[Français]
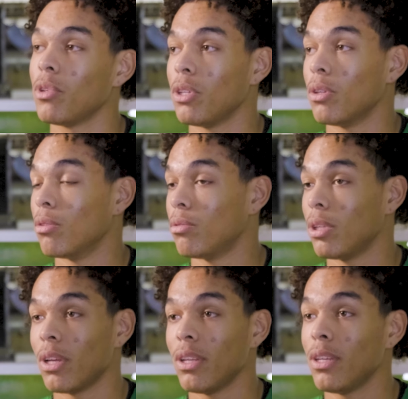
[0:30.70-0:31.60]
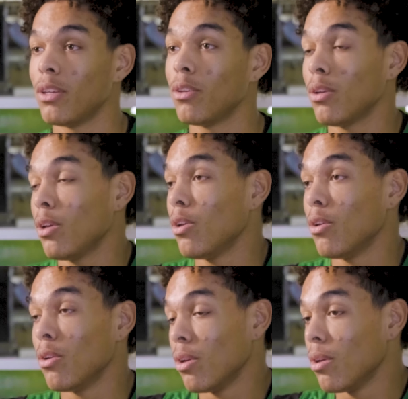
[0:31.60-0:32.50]
Et cette année,
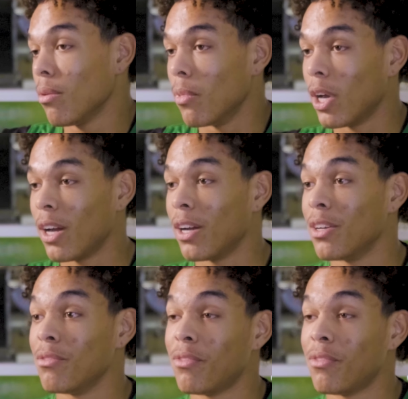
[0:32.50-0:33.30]
il bah,